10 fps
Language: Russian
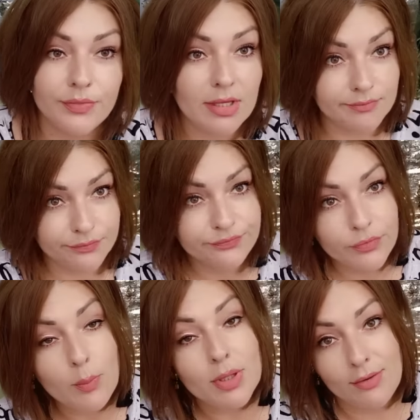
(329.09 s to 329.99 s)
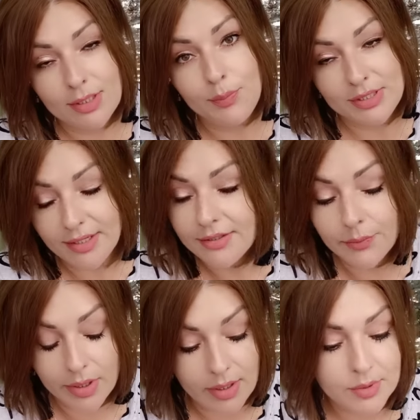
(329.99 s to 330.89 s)
Да, правильное питание
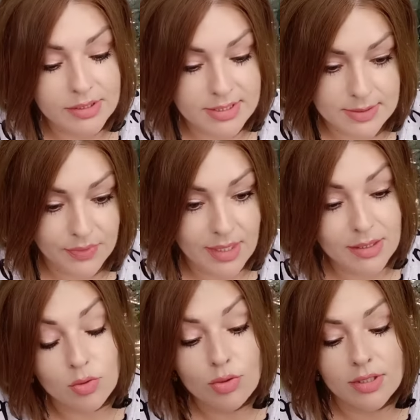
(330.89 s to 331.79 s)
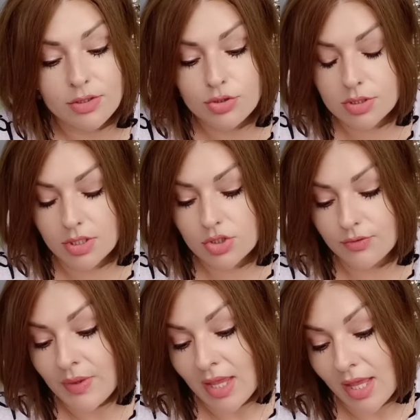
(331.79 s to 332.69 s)
набрала майонеза. Не, ну ладно, ничего страшного.